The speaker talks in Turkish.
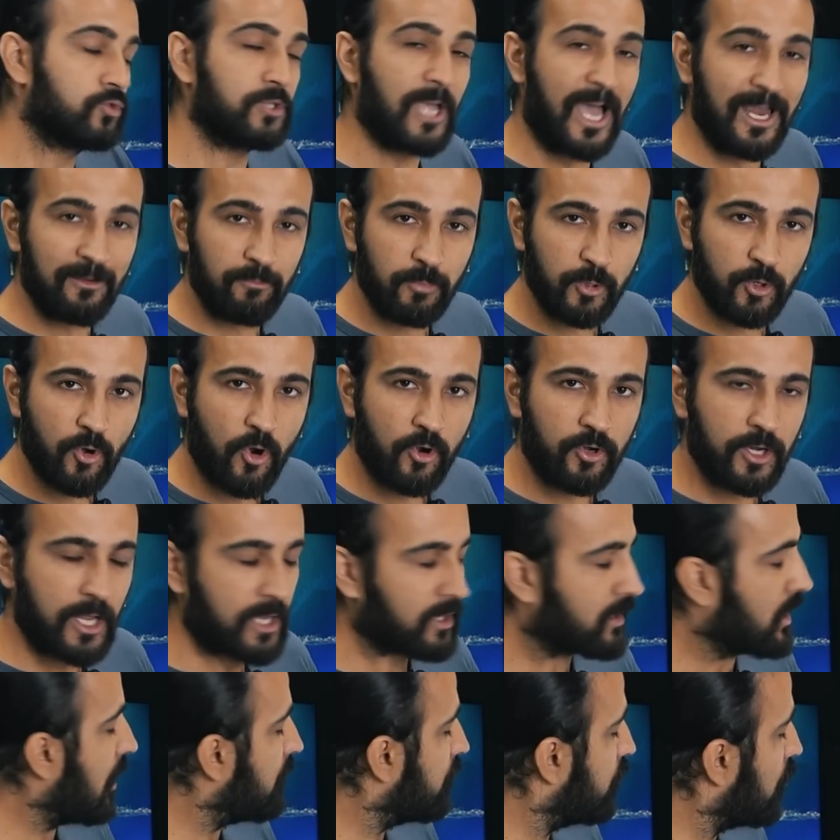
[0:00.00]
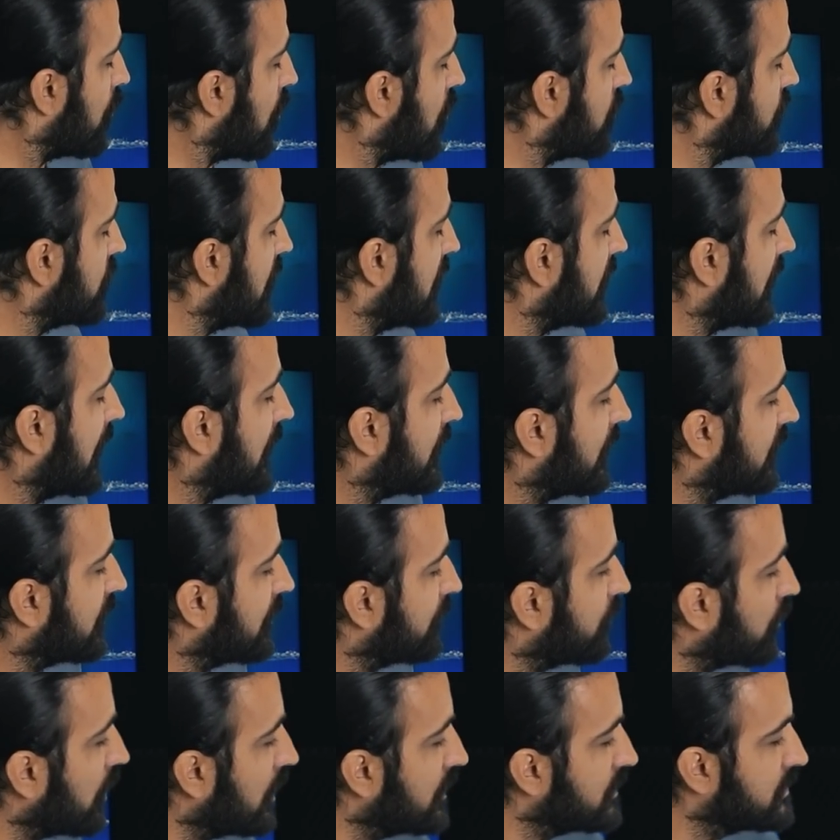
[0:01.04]
güzel bir örnek. Ha bu örneğin yerine
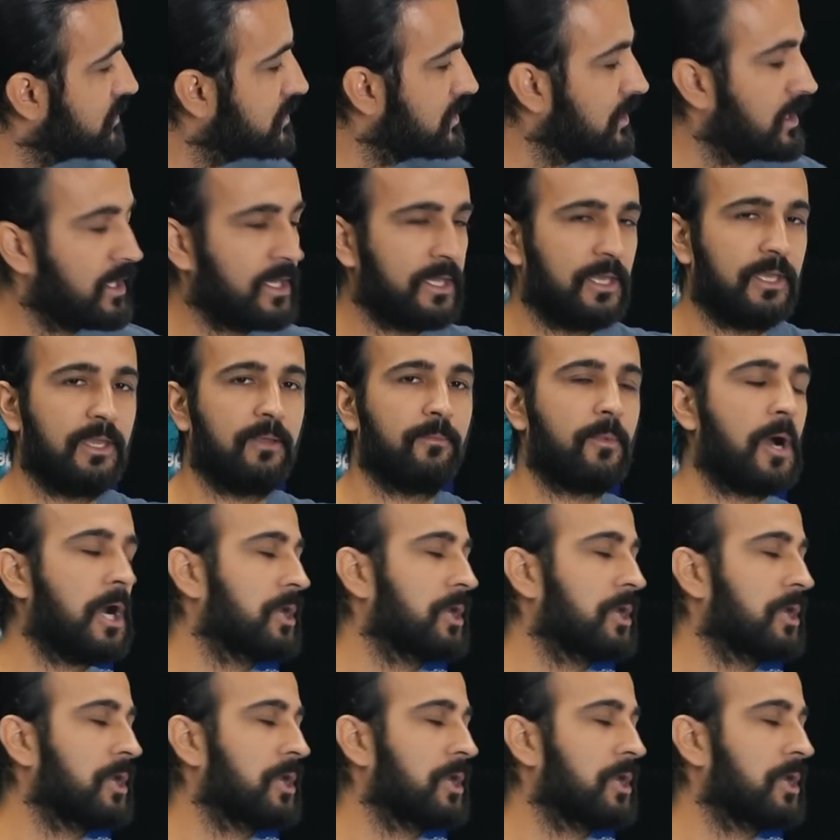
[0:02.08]
de burayı silin